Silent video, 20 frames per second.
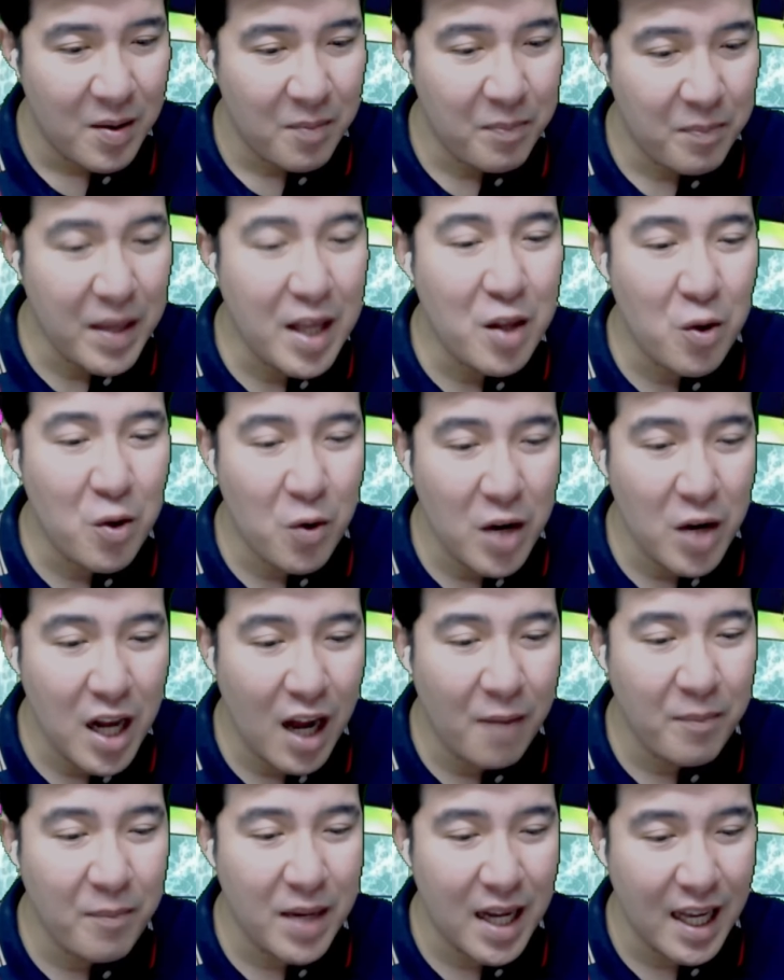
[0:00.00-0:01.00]
Picture lang
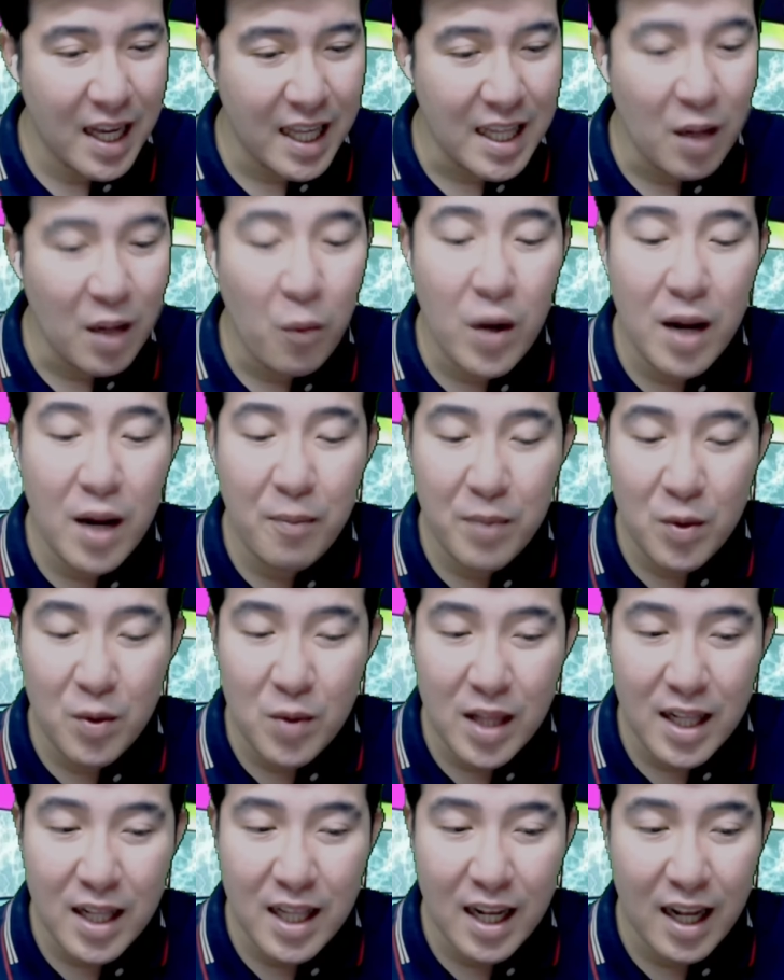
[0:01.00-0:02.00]
ang pinakita. Walang
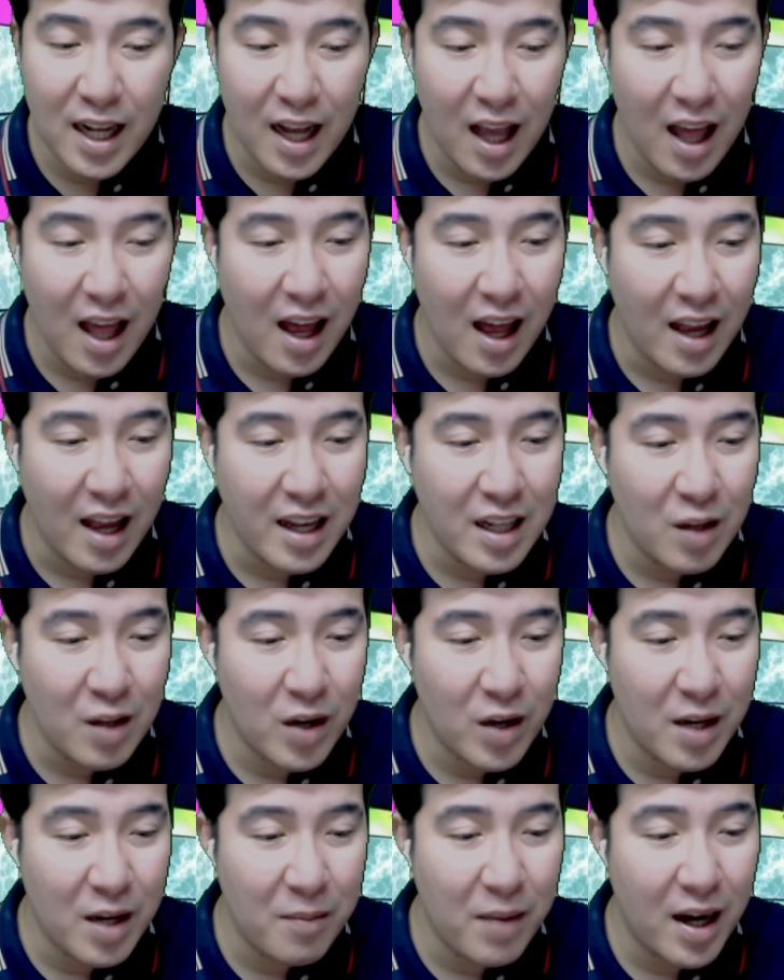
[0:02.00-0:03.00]
music talaga. Ha? Hindi
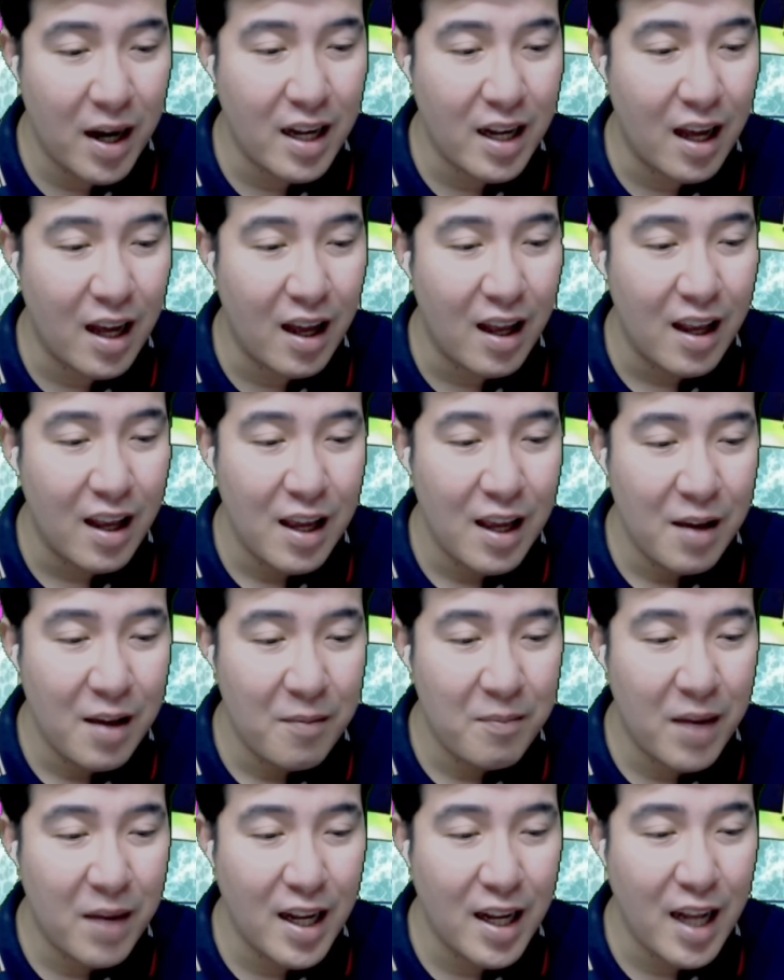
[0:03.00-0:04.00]
ko alam. Baka na,
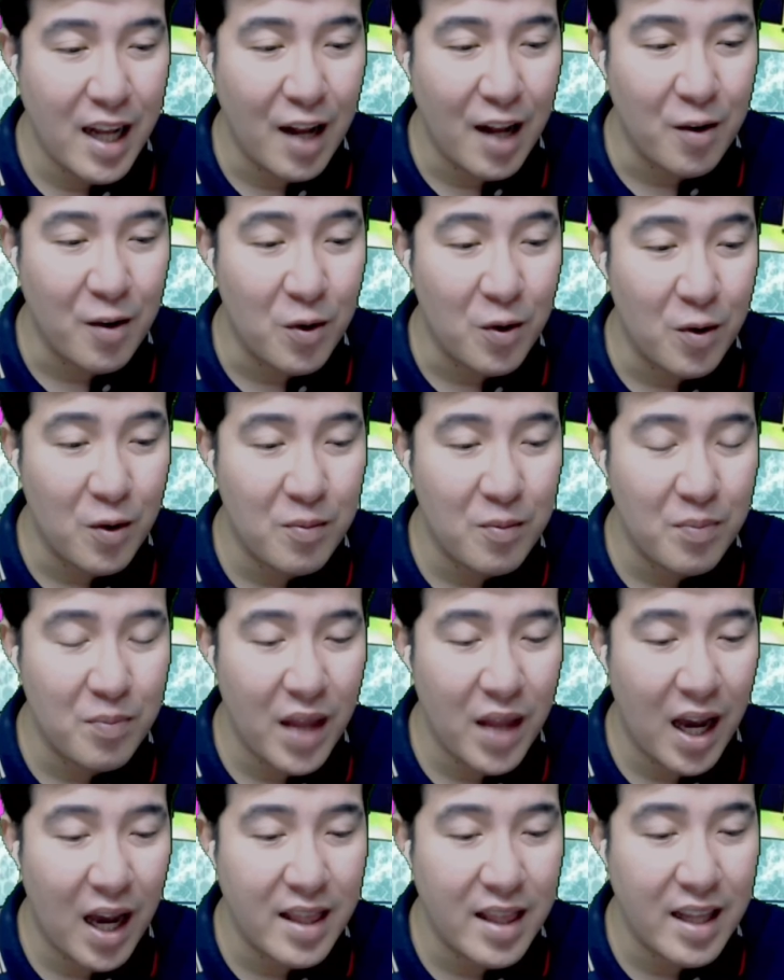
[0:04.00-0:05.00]
baka na ano,
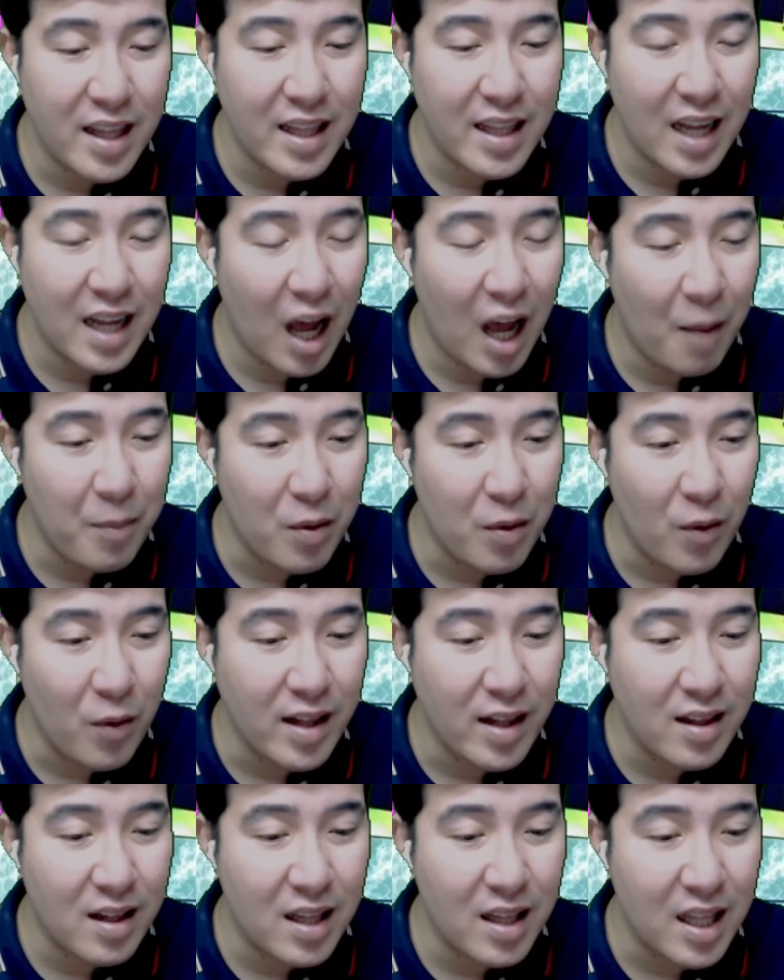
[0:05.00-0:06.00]
na, na, na
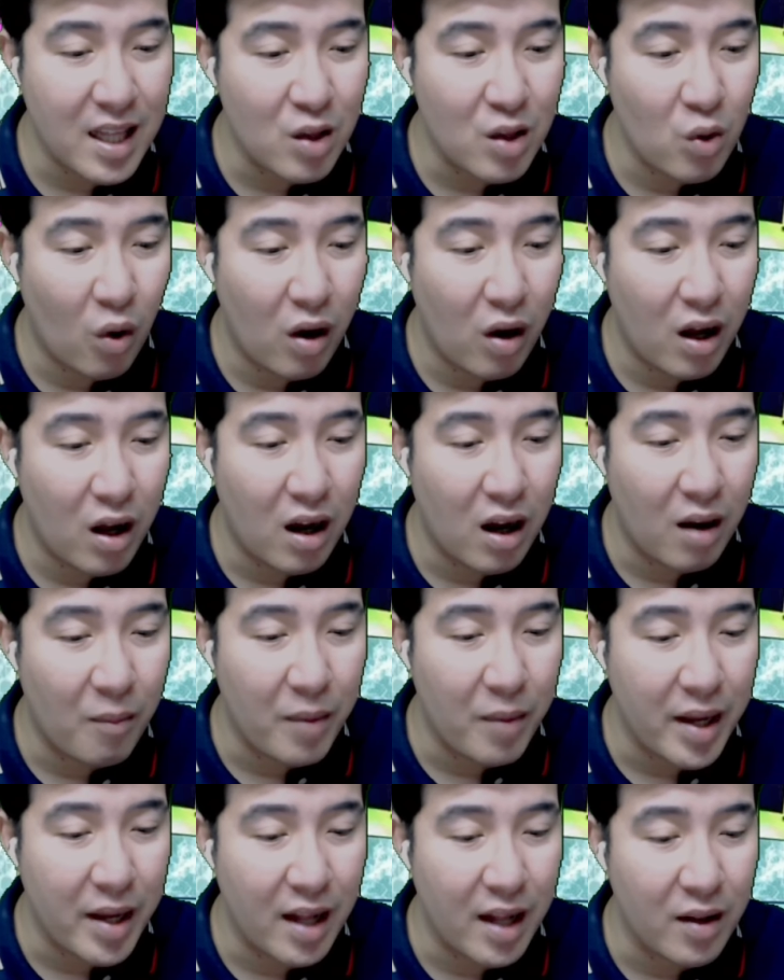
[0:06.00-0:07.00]
copyright sa TikTok ang
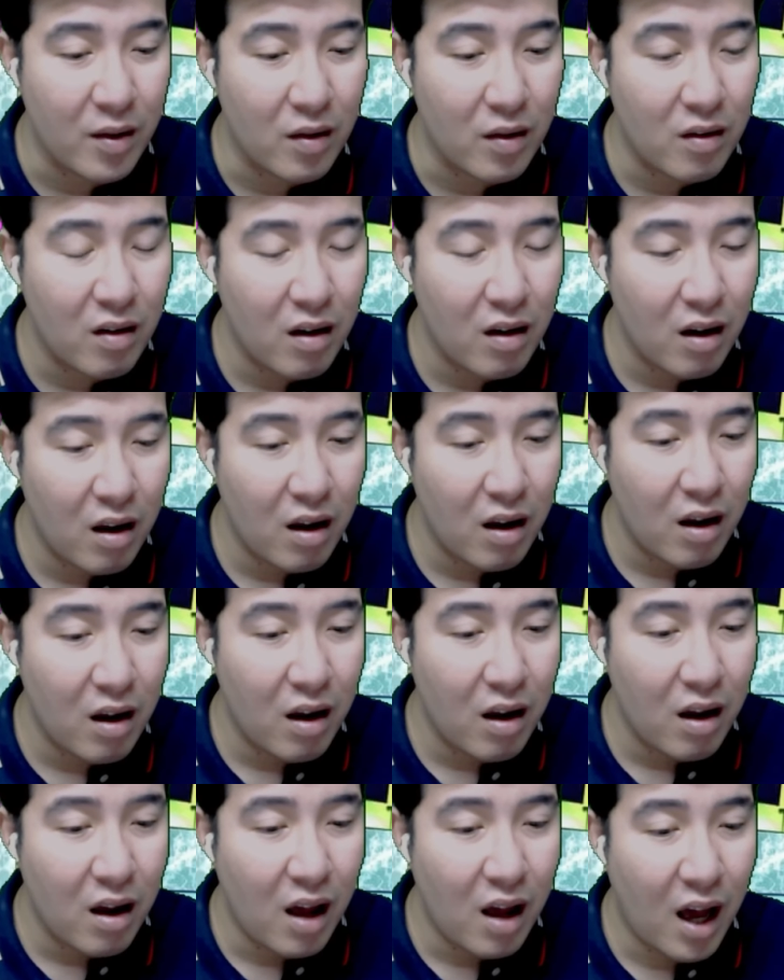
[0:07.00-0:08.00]
may ano
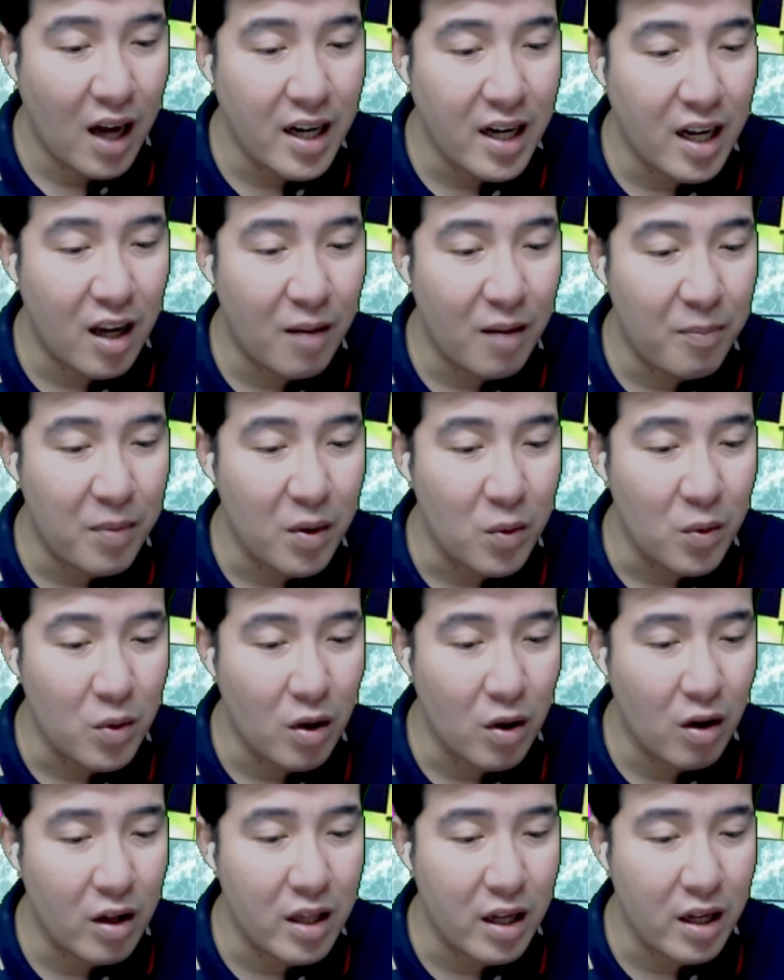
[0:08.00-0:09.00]
ang nag-upload.
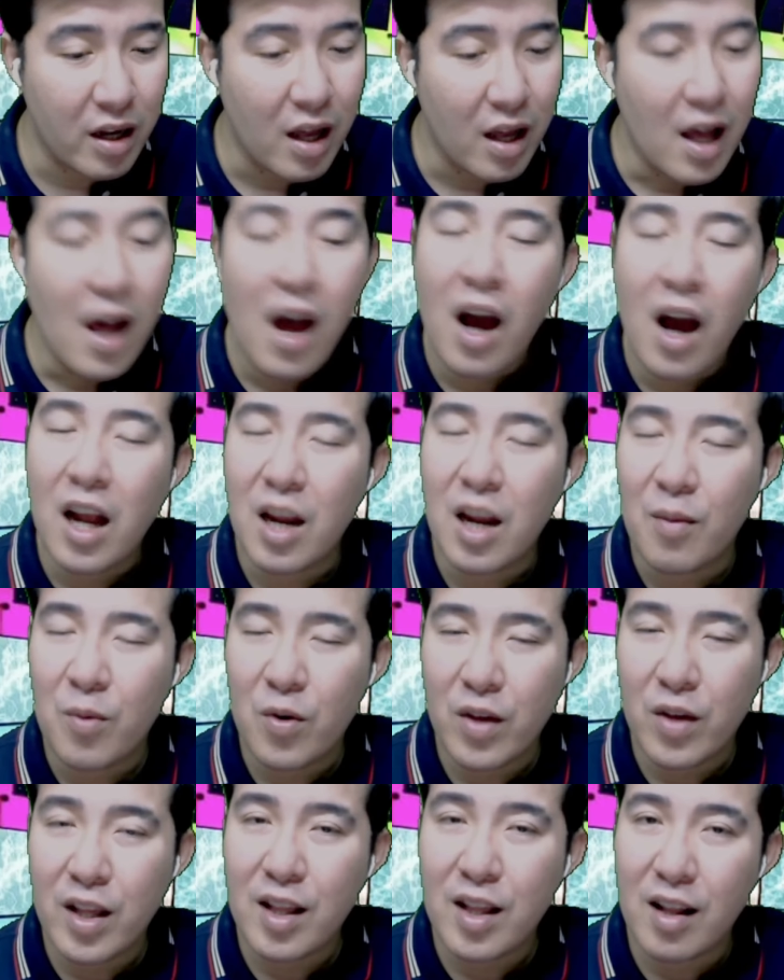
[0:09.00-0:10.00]
Ang ganda rin. Alam mo,
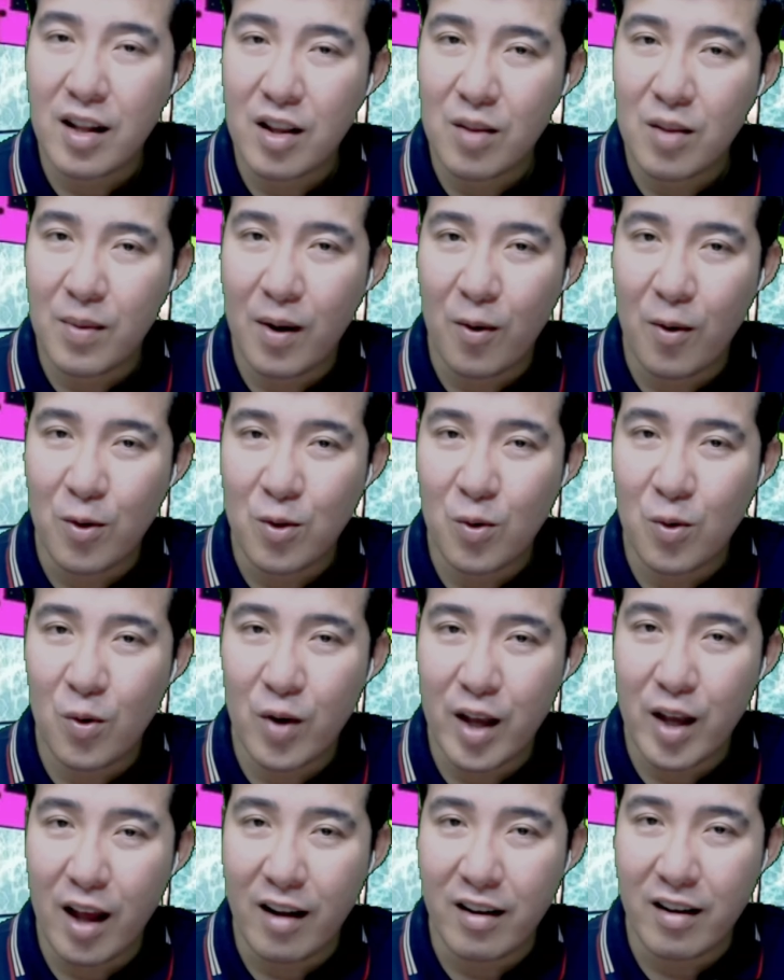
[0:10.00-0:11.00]
isa din sa mga gusto ko
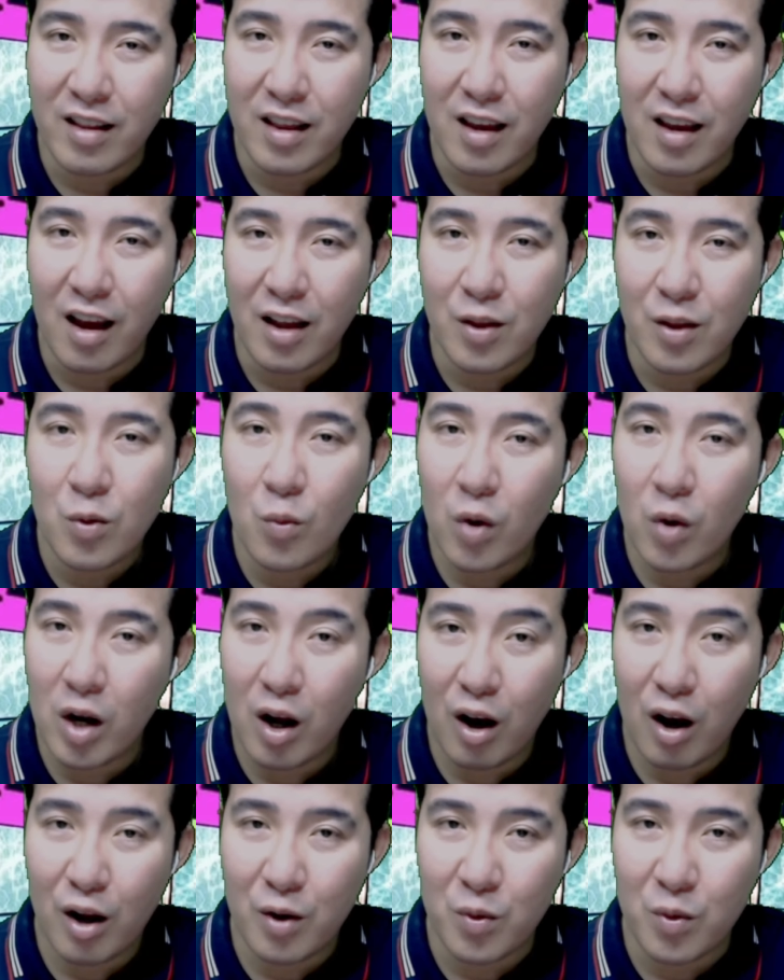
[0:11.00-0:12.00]
kay Andrea, yung
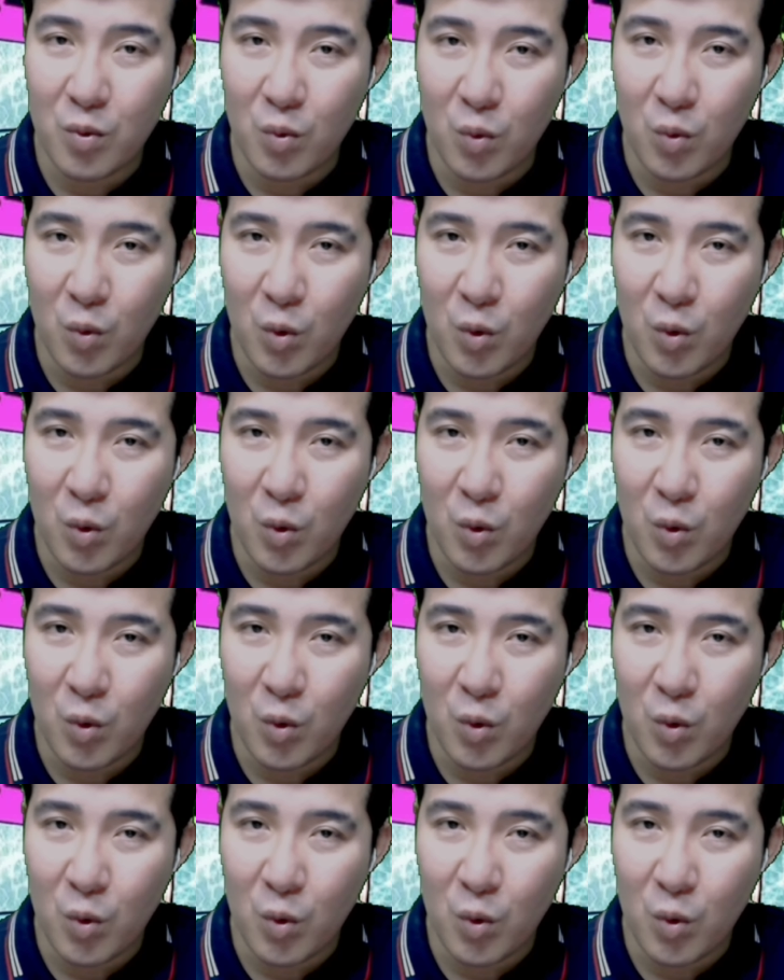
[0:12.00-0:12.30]
walang ano,